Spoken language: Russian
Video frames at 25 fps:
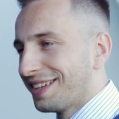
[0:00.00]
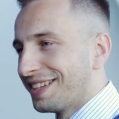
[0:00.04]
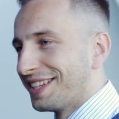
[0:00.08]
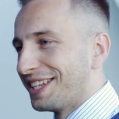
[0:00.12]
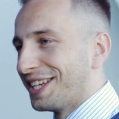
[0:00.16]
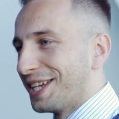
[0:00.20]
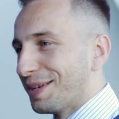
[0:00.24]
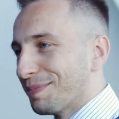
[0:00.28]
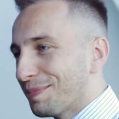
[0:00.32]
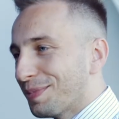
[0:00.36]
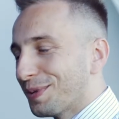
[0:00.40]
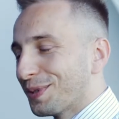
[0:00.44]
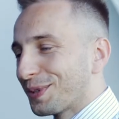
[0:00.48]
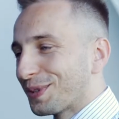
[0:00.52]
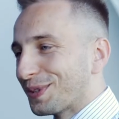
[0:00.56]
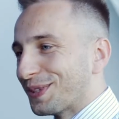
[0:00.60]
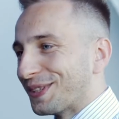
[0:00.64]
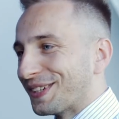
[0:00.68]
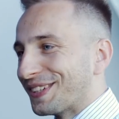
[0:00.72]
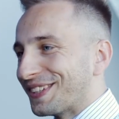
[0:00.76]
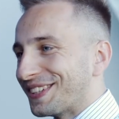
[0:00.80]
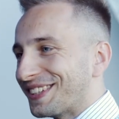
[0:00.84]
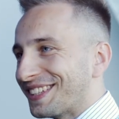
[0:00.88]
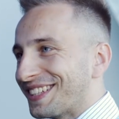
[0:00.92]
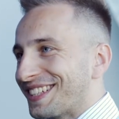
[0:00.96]
Не буду
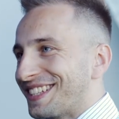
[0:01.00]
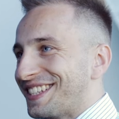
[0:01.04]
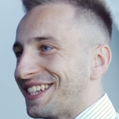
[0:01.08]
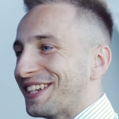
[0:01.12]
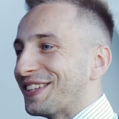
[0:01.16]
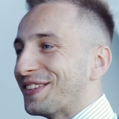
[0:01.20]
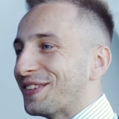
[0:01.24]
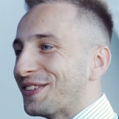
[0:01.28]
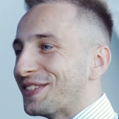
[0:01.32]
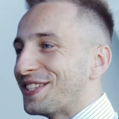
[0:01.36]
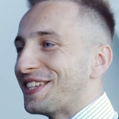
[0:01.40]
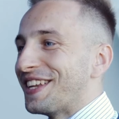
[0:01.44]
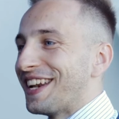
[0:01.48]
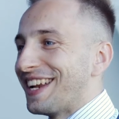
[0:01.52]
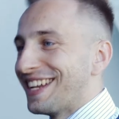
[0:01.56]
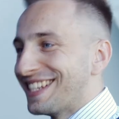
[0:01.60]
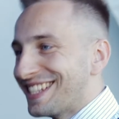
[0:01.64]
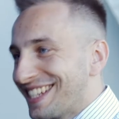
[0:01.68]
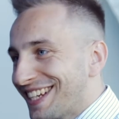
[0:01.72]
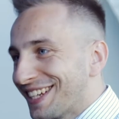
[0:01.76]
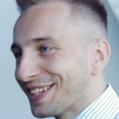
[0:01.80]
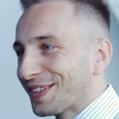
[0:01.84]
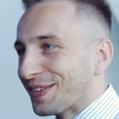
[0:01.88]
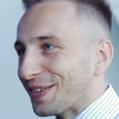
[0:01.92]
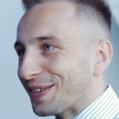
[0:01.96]
тянуть
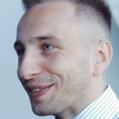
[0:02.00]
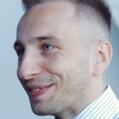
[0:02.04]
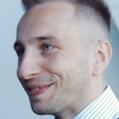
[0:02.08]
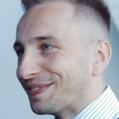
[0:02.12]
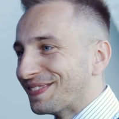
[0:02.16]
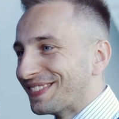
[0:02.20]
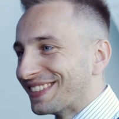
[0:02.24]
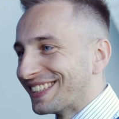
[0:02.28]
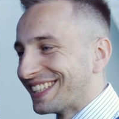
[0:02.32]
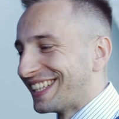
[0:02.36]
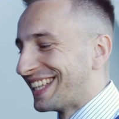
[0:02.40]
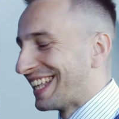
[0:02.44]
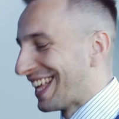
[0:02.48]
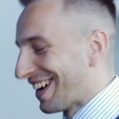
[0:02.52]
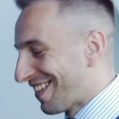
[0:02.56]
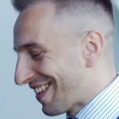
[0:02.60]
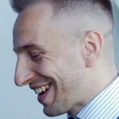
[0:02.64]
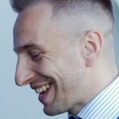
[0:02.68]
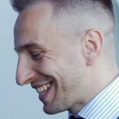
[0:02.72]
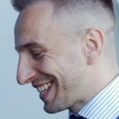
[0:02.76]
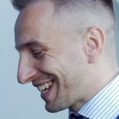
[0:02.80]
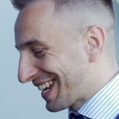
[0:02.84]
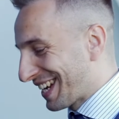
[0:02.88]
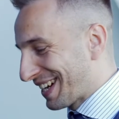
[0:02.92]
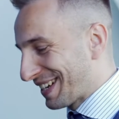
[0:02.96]
резину,
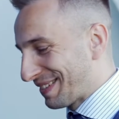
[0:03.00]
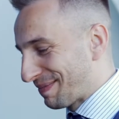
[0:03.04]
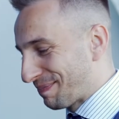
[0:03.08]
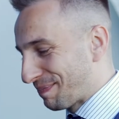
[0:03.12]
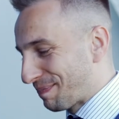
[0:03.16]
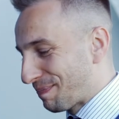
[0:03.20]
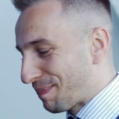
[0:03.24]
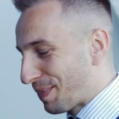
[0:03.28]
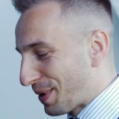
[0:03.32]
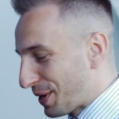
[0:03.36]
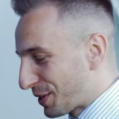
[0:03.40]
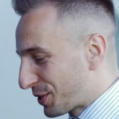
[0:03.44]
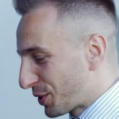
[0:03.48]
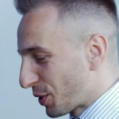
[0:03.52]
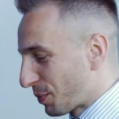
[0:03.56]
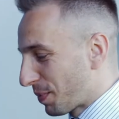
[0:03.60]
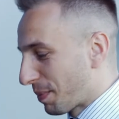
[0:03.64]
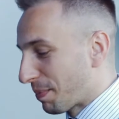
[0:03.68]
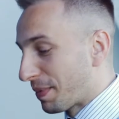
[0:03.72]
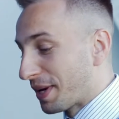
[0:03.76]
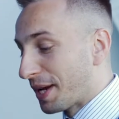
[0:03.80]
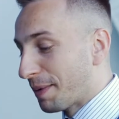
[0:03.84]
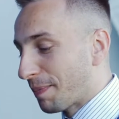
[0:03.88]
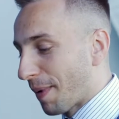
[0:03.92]
давайте-ка приступим и